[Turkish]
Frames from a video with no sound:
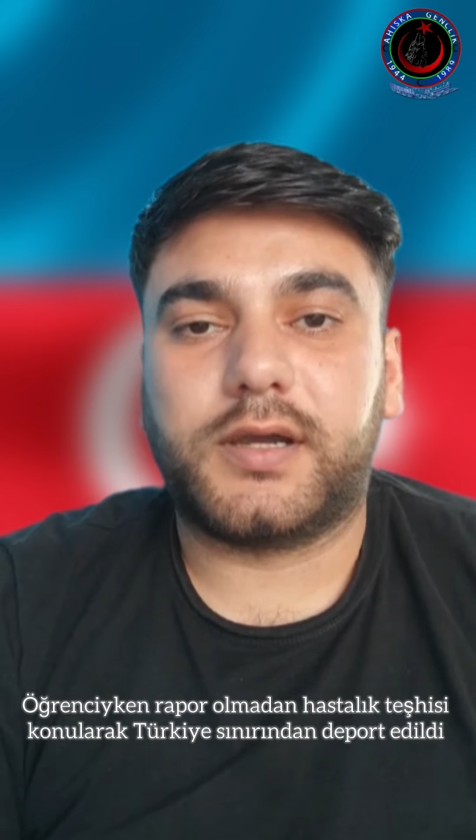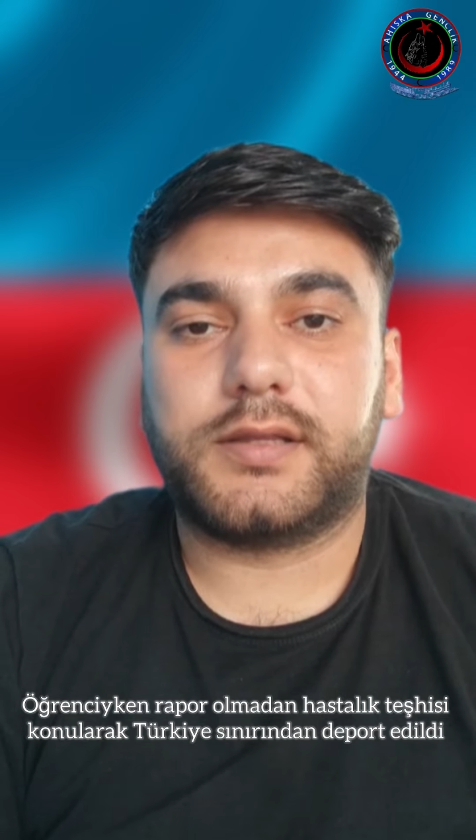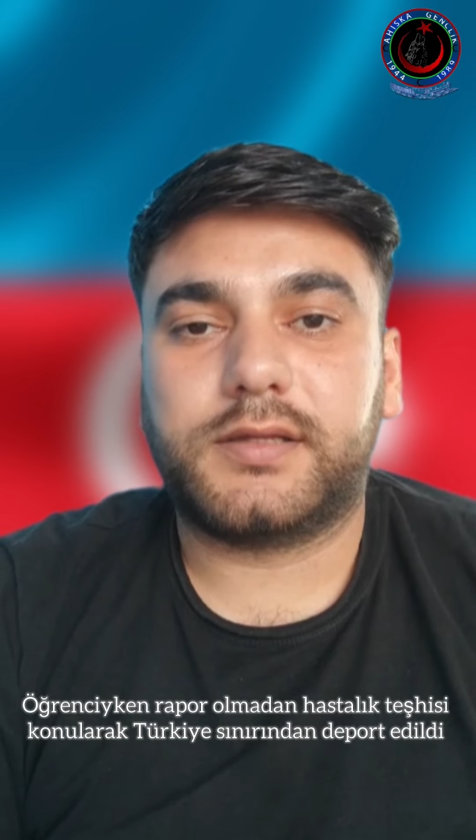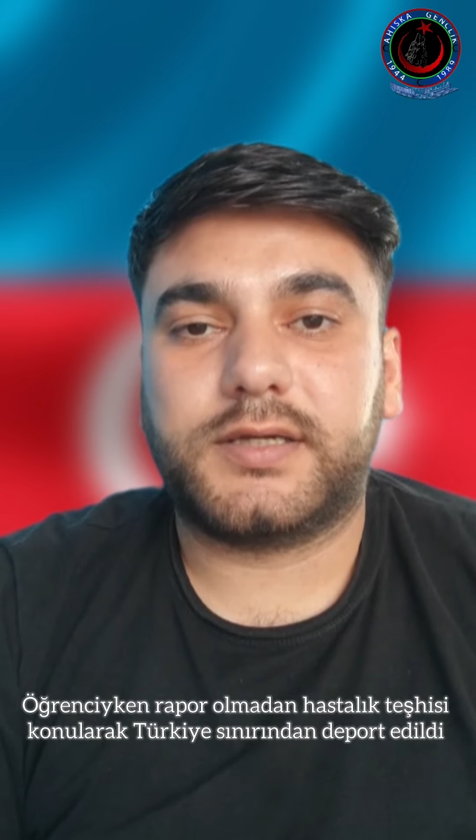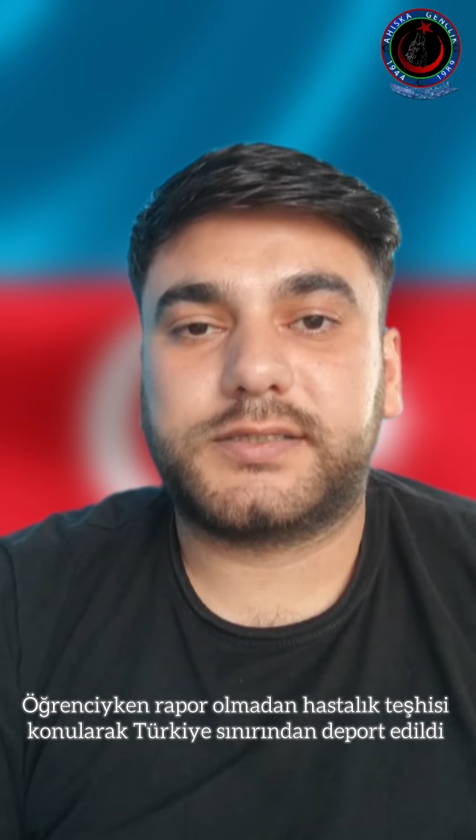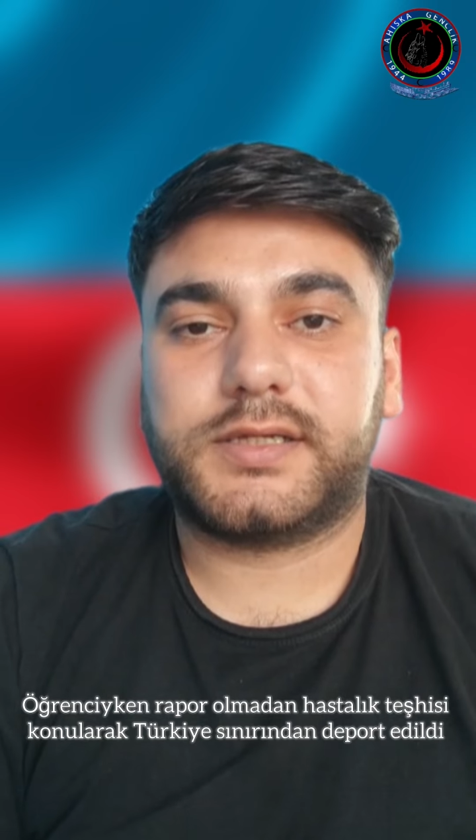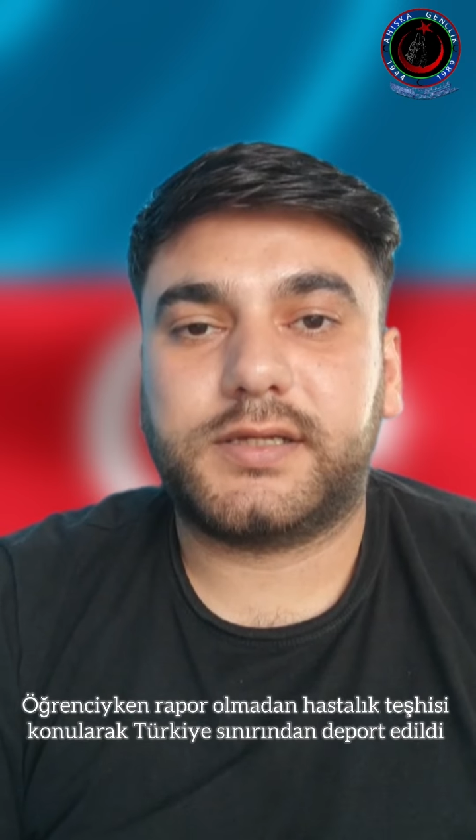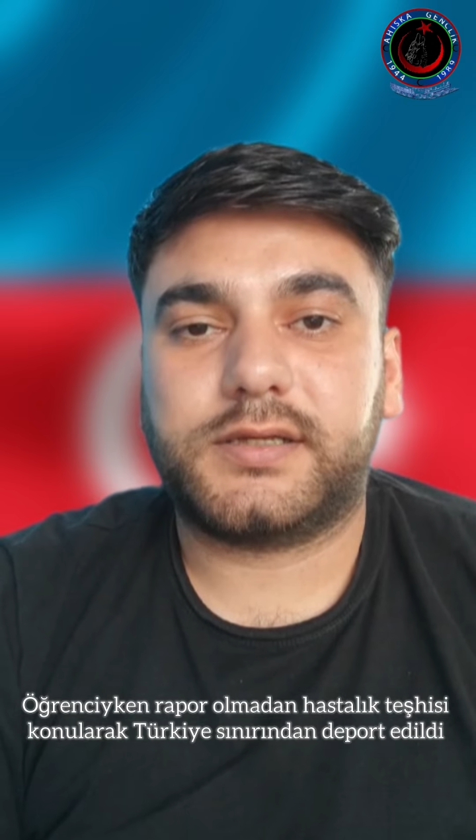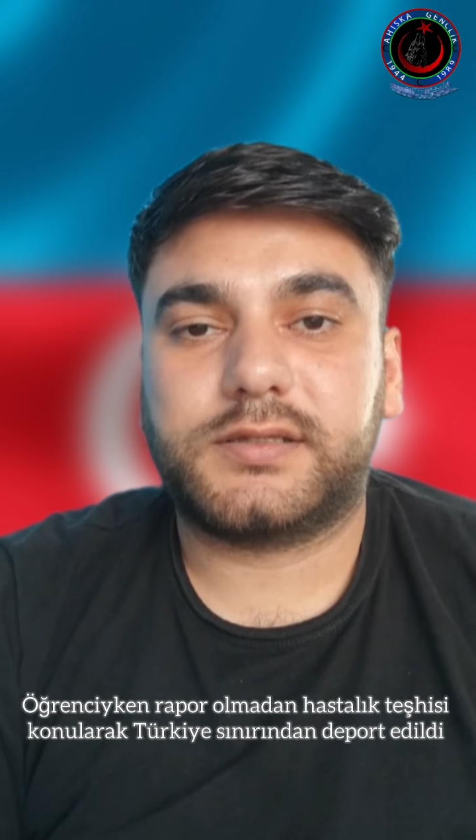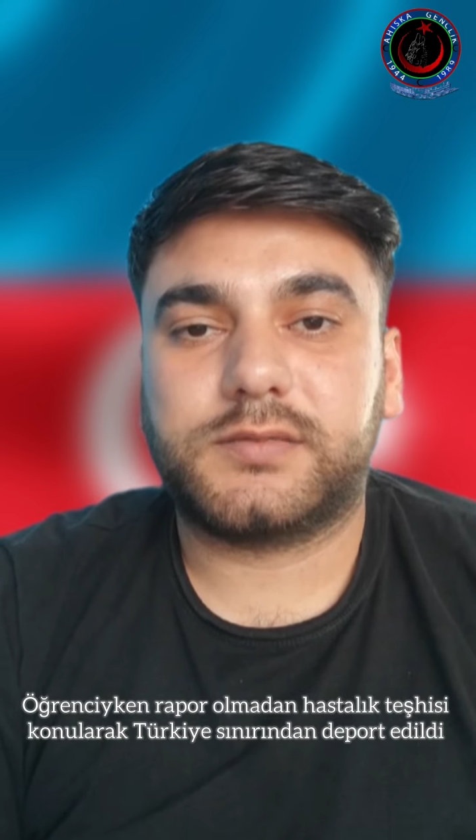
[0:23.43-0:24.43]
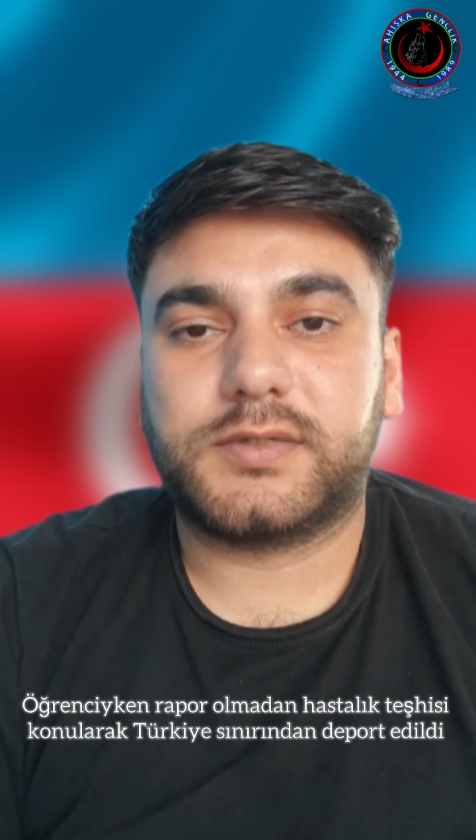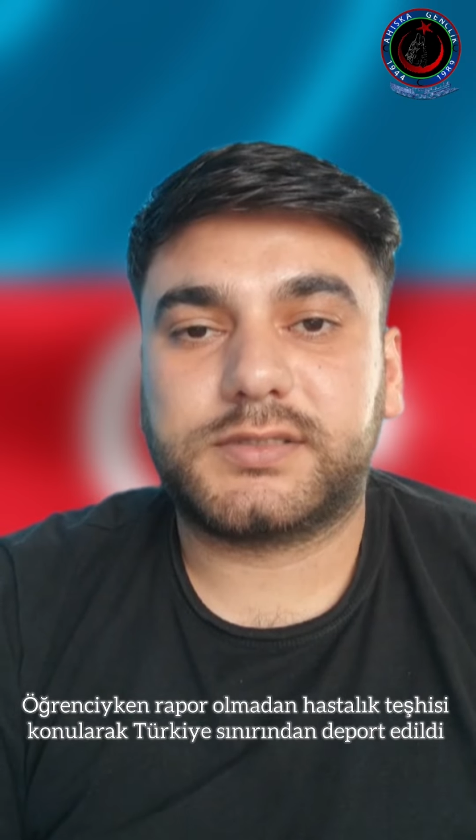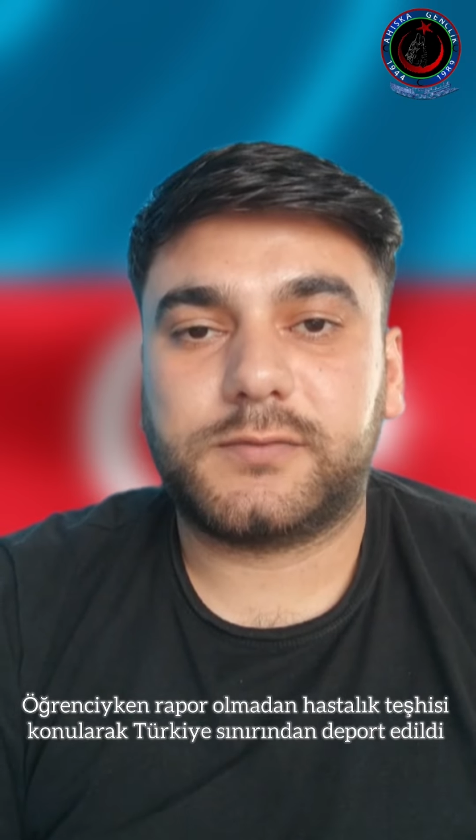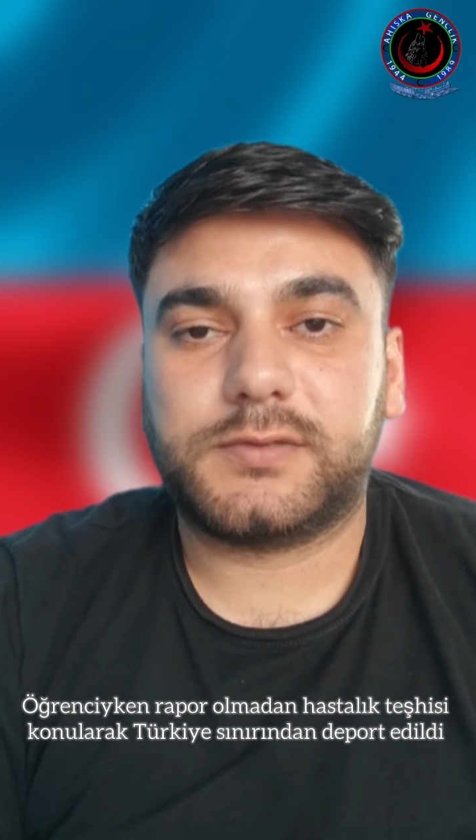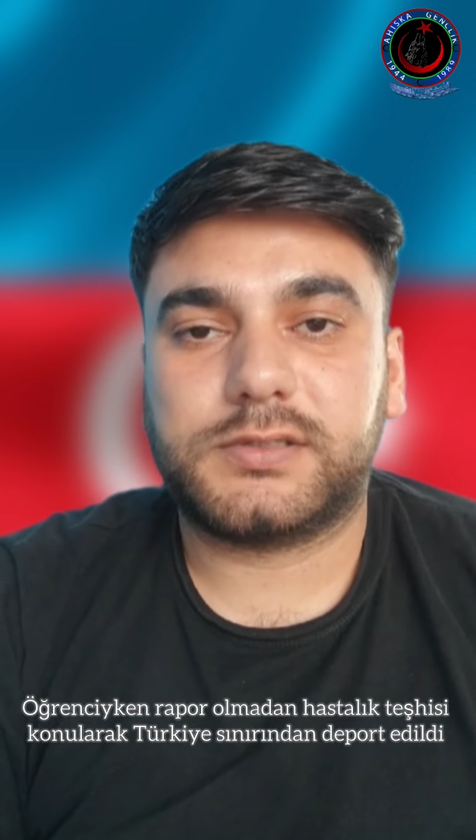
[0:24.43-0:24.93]
ayında askere gittim
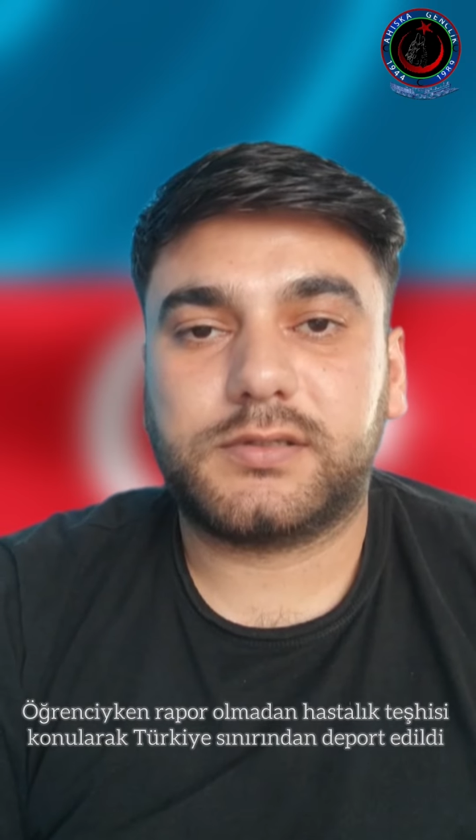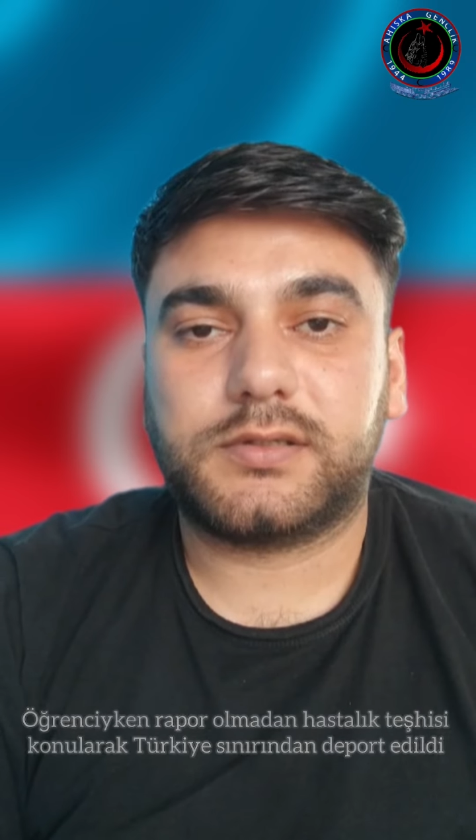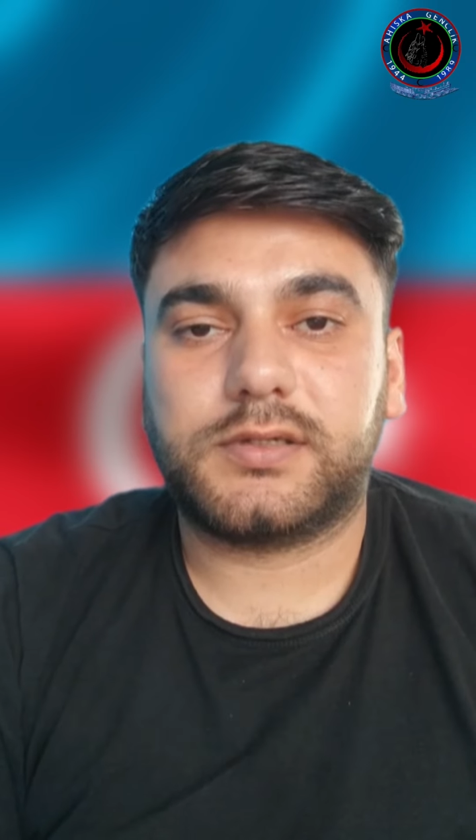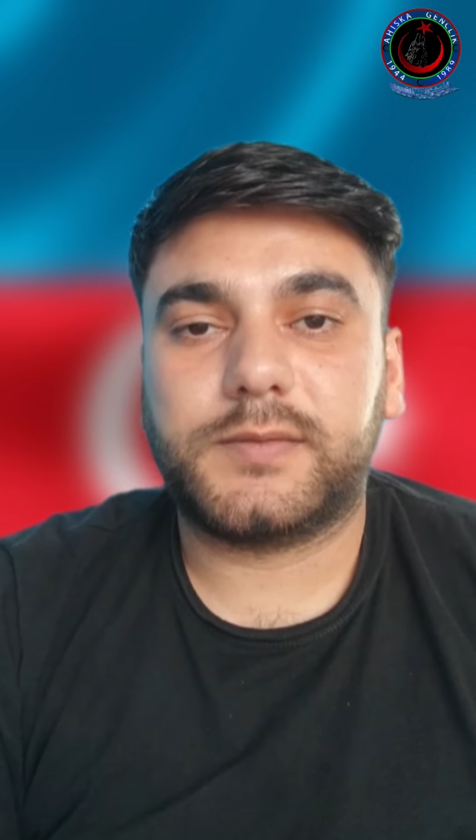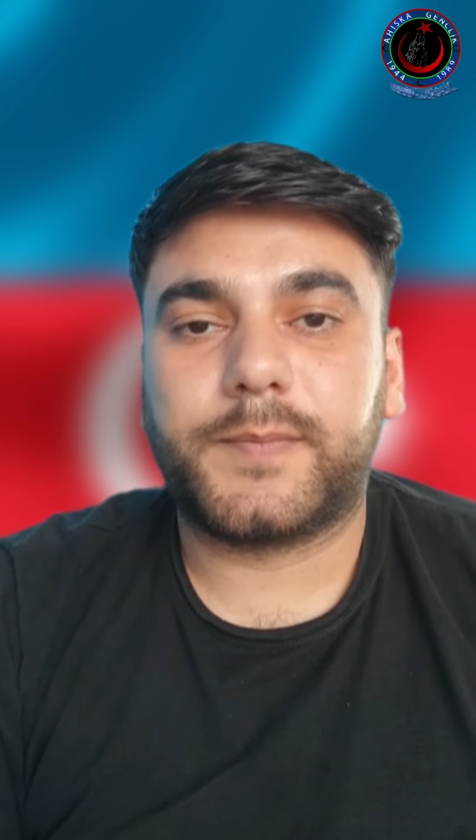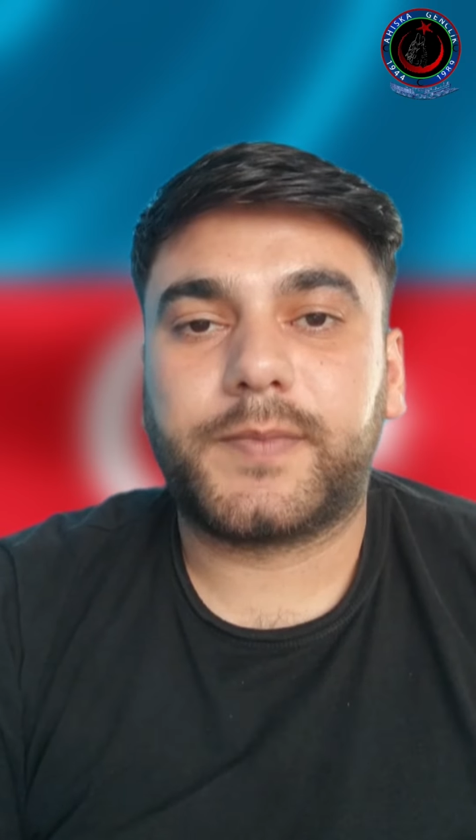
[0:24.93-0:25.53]
Azerbaycan'da.